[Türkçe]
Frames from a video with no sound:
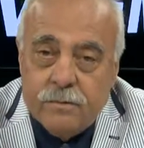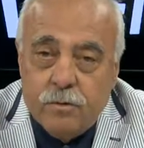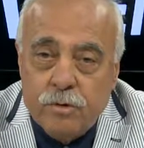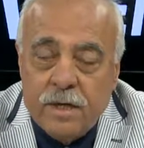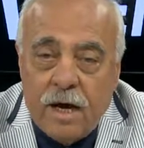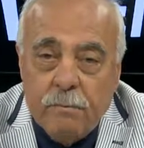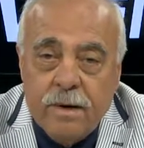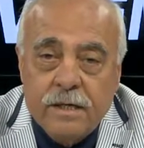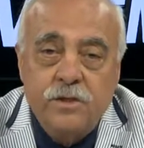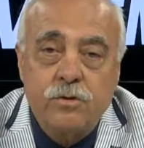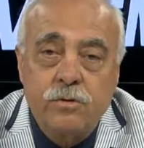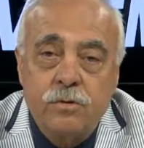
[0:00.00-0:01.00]
Dünya
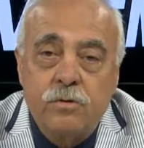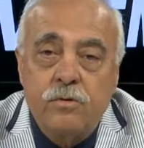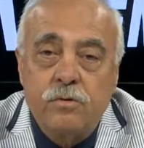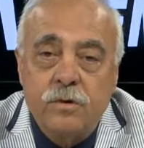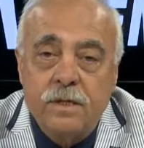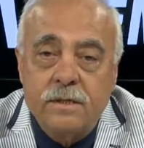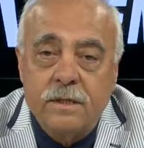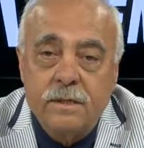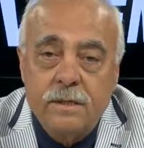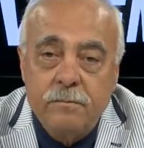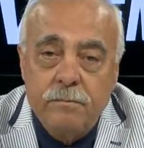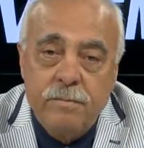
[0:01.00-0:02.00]
Barış Günü'nü
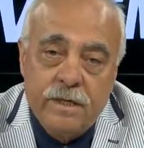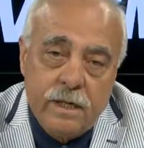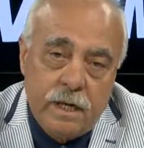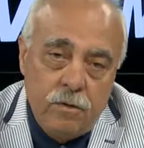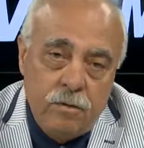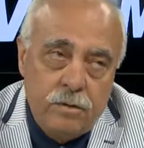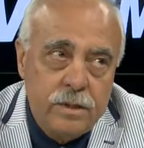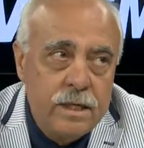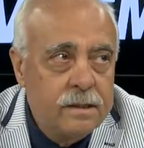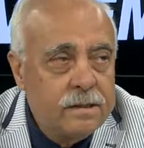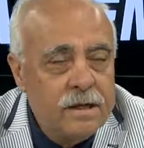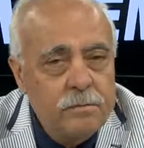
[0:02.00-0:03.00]
kutladık 1
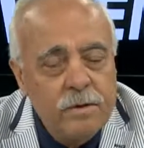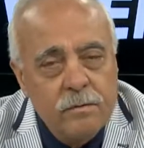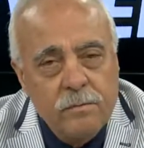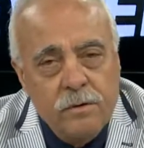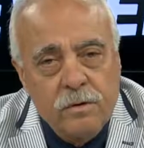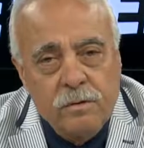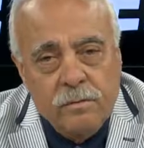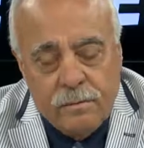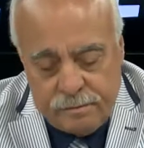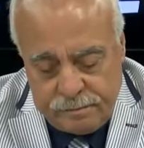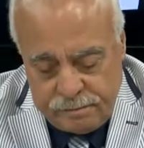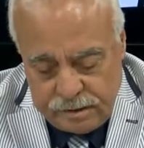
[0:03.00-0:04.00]
Eylül'de. Tabii bu
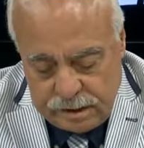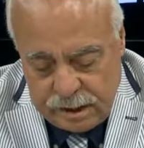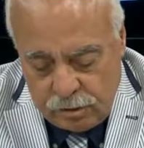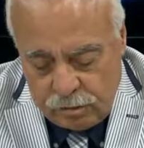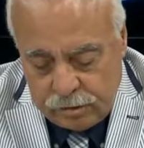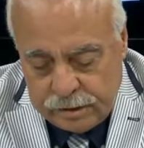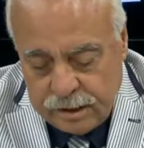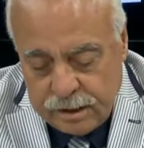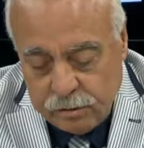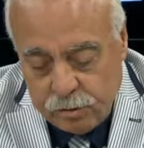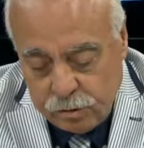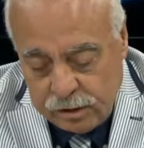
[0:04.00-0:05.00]
1 Eylül'de
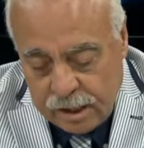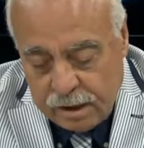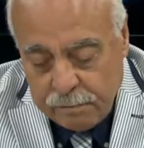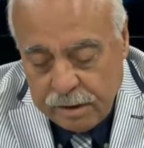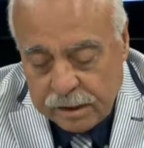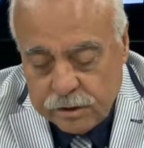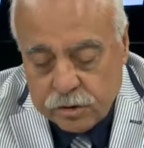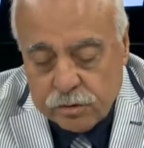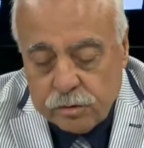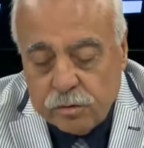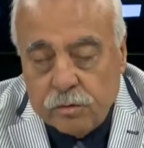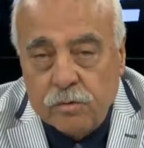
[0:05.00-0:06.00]
Dünya Barış
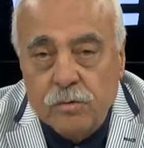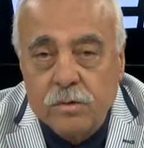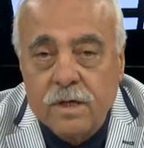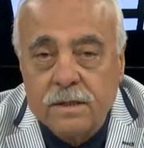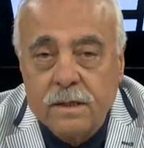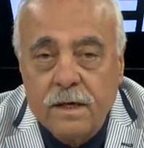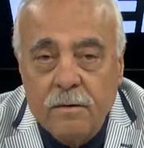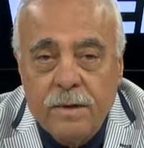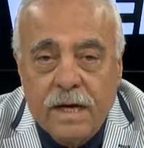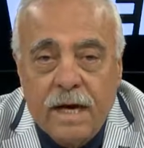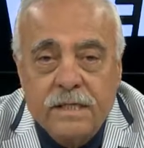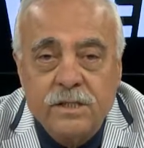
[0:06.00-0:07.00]
Günü'nü kutladık ama
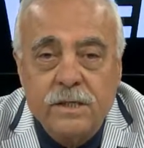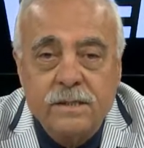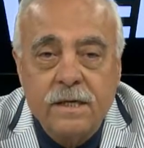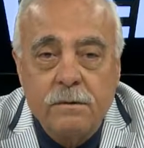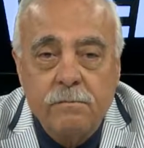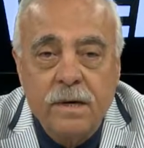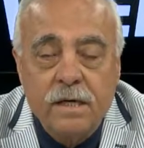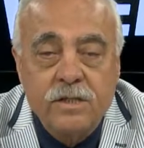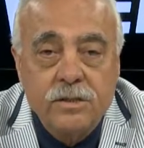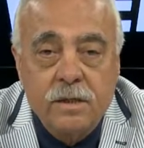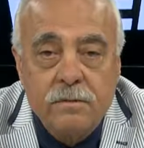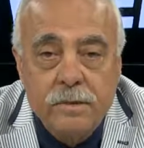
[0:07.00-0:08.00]
gerçekten
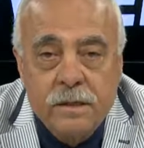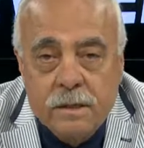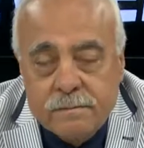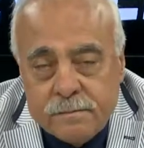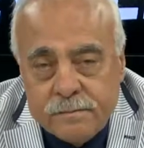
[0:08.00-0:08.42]
barıştık mı?